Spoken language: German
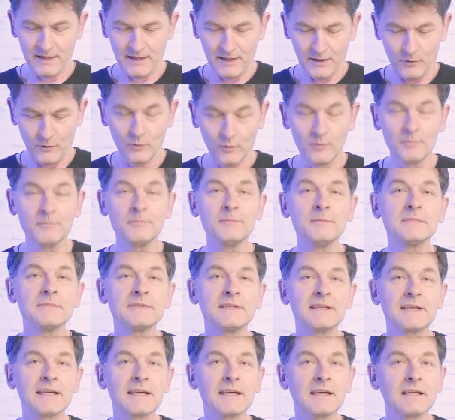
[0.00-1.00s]
Um
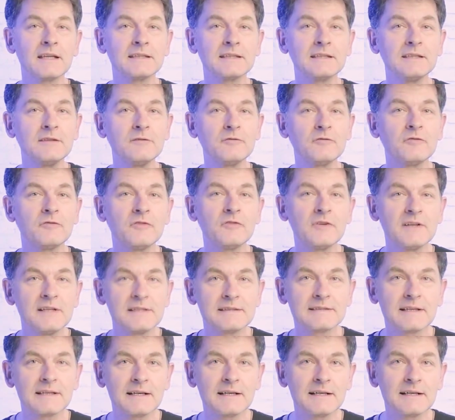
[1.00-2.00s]
die
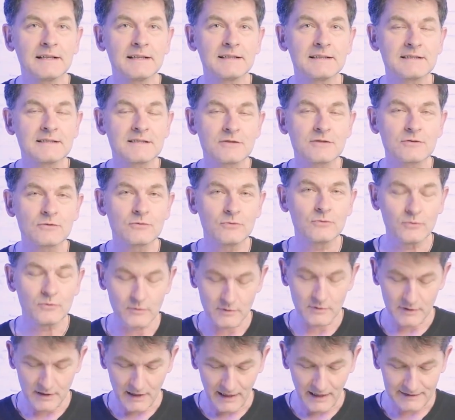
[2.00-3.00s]
Kreativfilter
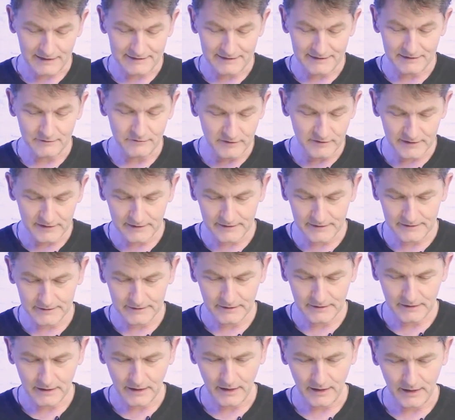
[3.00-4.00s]
zu
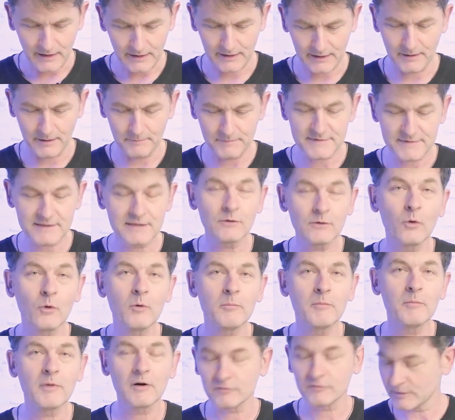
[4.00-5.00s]
aktivieren, gibt es hier
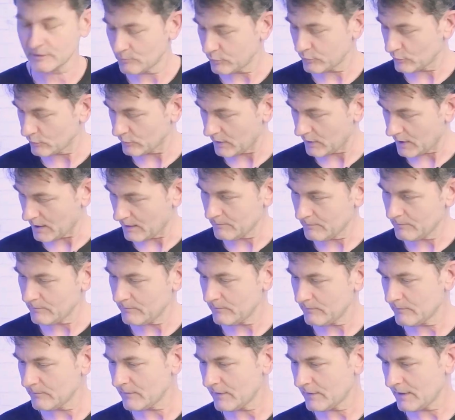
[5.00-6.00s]
oben auf dem
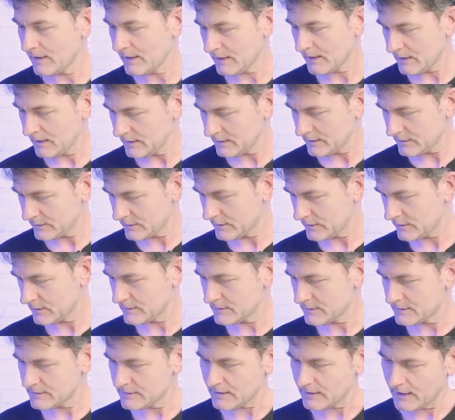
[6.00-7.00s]
Programmwahlrad, ich
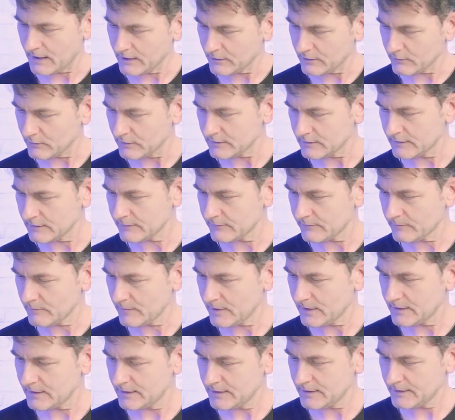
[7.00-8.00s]
zeige euch das
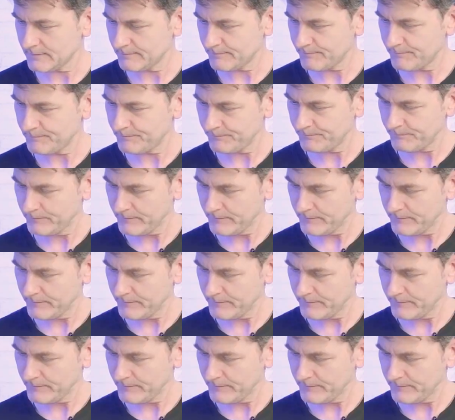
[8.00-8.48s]
mal eben,